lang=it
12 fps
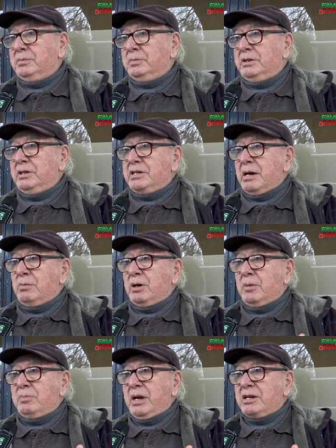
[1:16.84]
diciamo
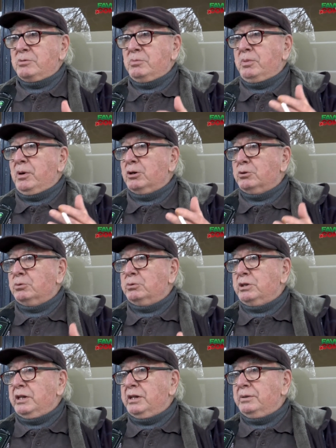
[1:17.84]
che piace un po' a
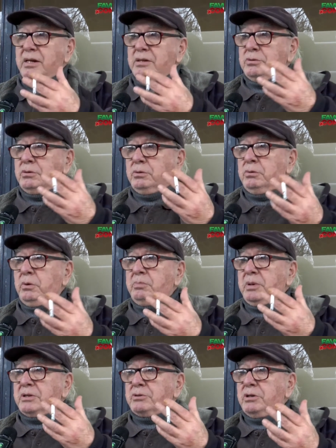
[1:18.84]
tutti. E sono due
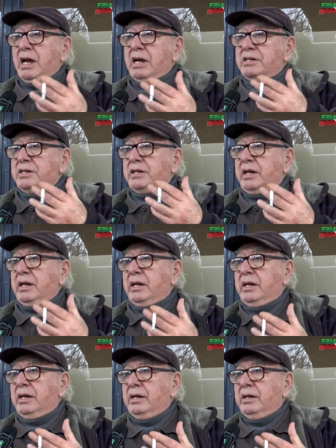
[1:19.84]
personaggi
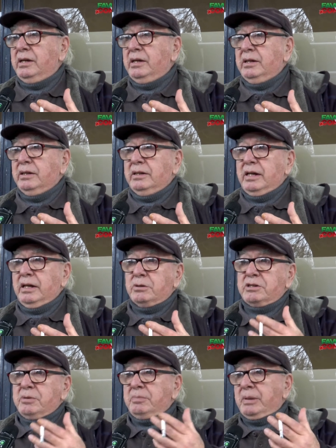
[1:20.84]
che danno
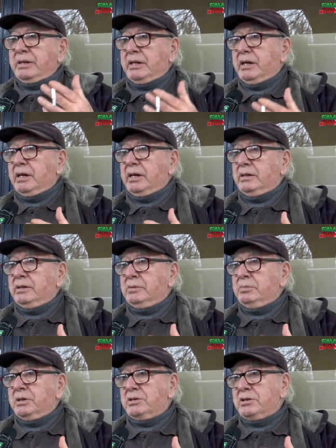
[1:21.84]
simpatia,
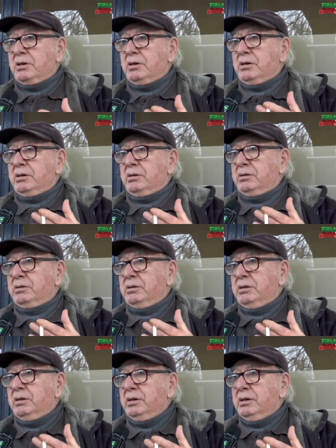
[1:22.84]
perciò
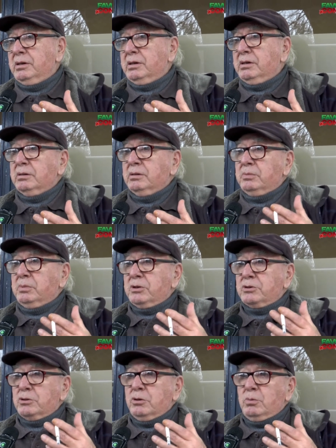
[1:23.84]
poi
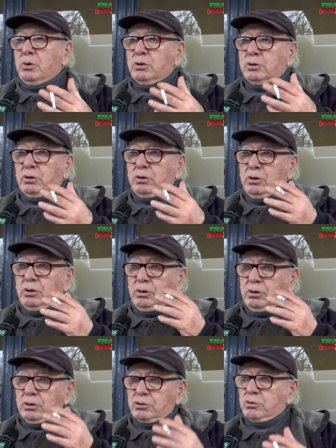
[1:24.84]
sono
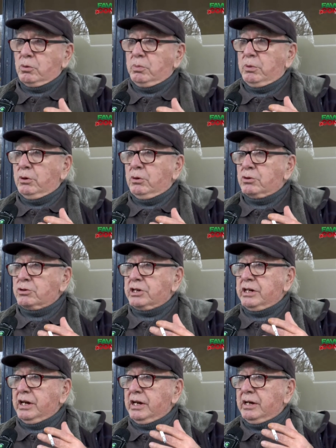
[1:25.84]
molto scrupolosi
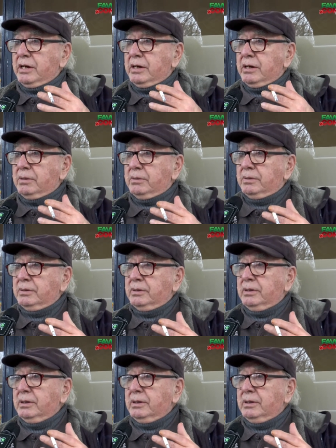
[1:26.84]
nel...